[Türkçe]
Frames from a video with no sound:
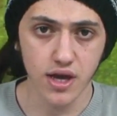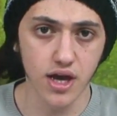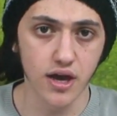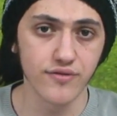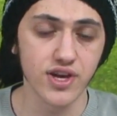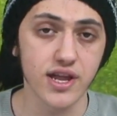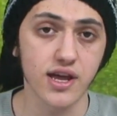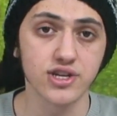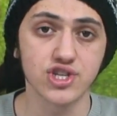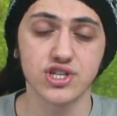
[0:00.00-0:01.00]
Ee,
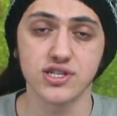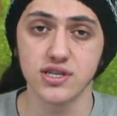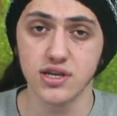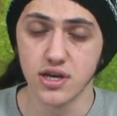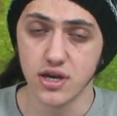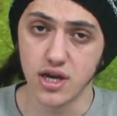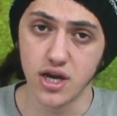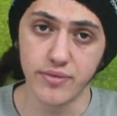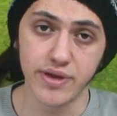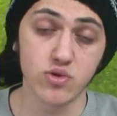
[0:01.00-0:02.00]
Villarreal açıkçası
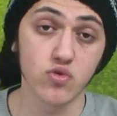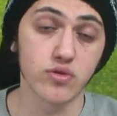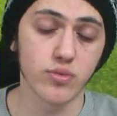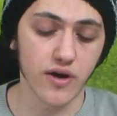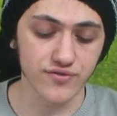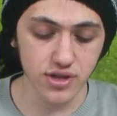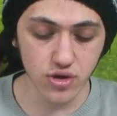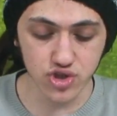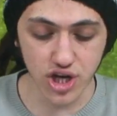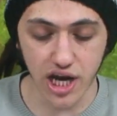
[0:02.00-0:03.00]
ee, benim güvenimi
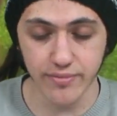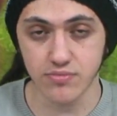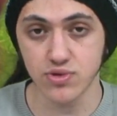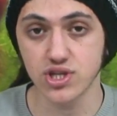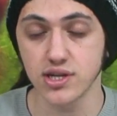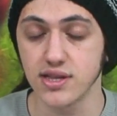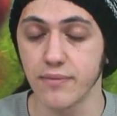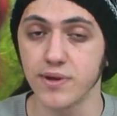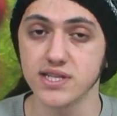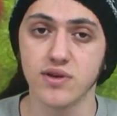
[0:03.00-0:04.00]
haftalar önce kaybetmişti. Hani
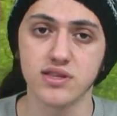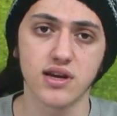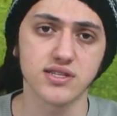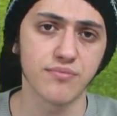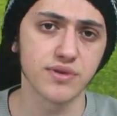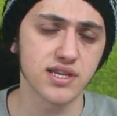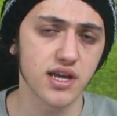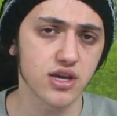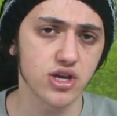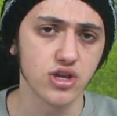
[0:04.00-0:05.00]
deplasmanda kazanması
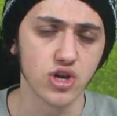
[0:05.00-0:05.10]
gereken